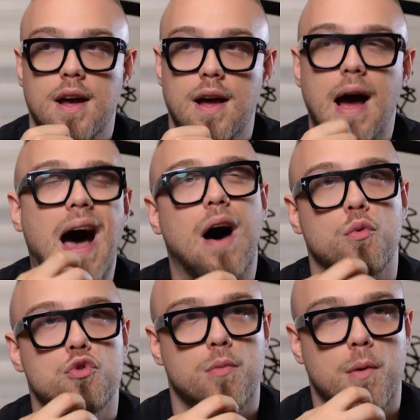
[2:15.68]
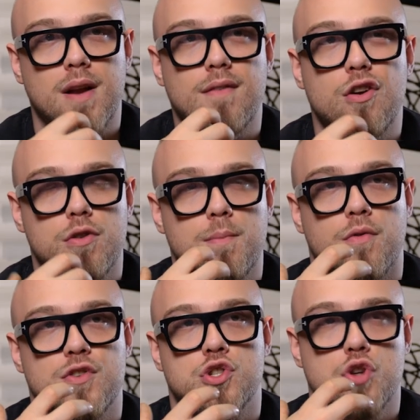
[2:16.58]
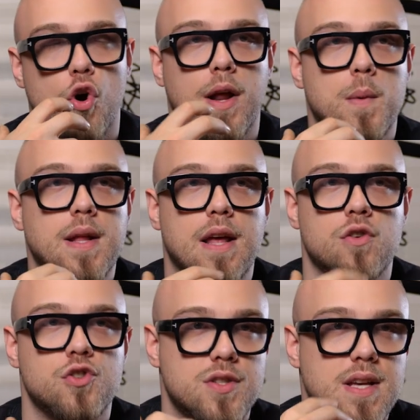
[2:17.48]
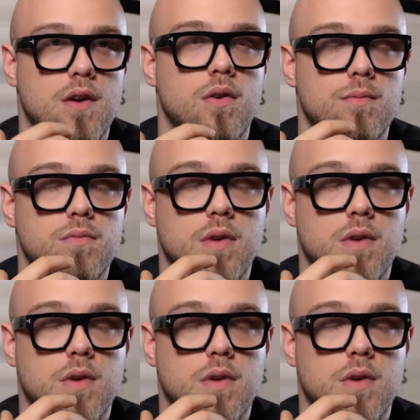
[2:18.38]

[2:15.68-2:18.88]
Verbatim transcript: eh, audio proprio a livello di professione, quindi che, non siano,